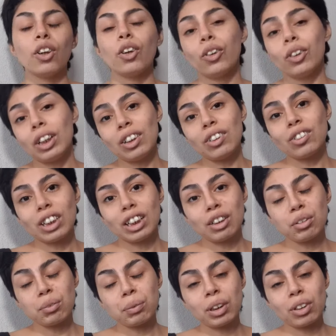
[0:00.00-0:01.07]
Hola, yo soy Ale,
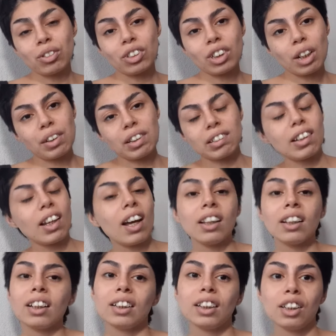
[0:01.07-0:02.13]
bienvenidos otra vez al
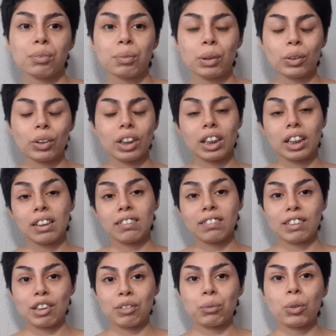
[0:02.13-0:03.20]
canal, espero que
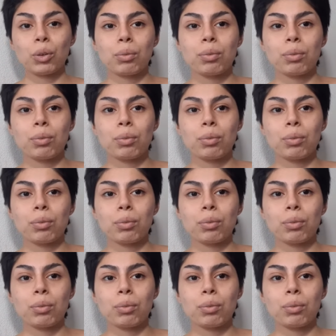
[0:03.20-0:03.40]
estén muy